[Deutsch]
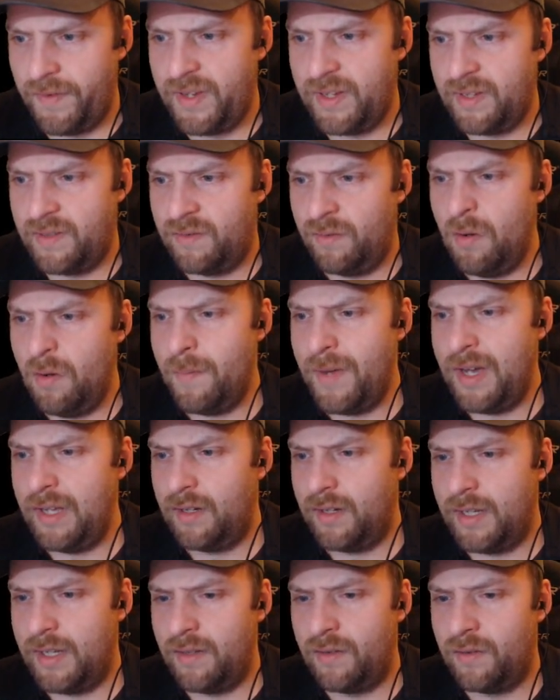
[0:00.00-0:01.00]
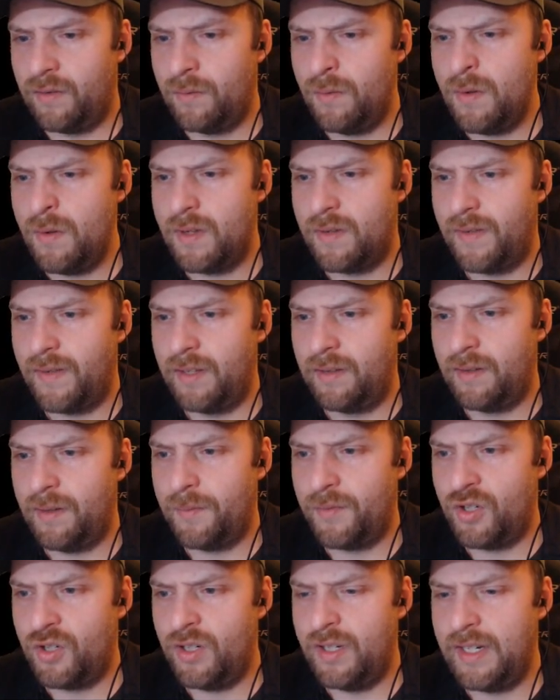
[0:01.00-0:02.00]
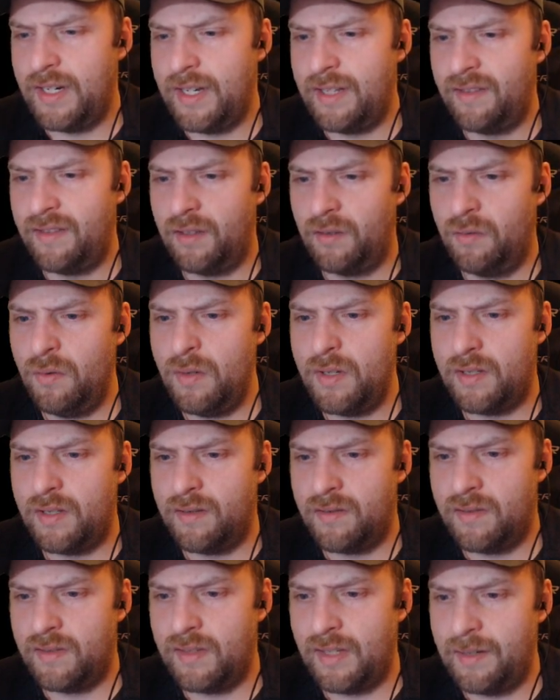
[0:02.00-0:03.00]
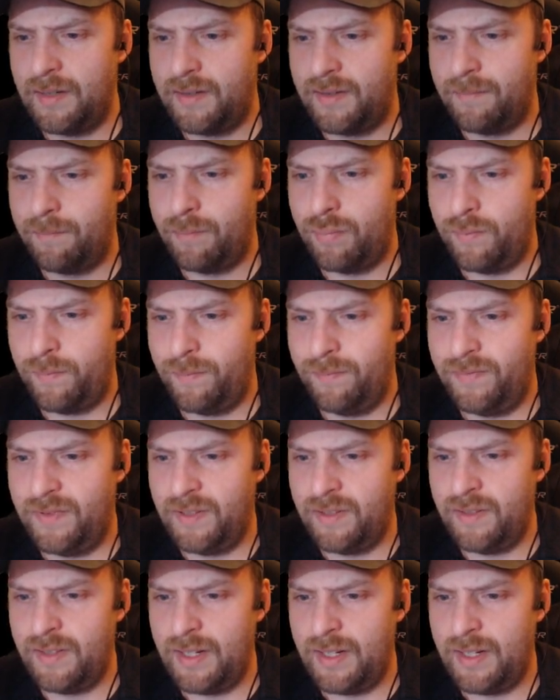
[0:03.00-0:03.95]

wenn ich so mache, geht es durch. Weißt du, eine Maschine die ganze Zeit durch. Das ist halt... Das ist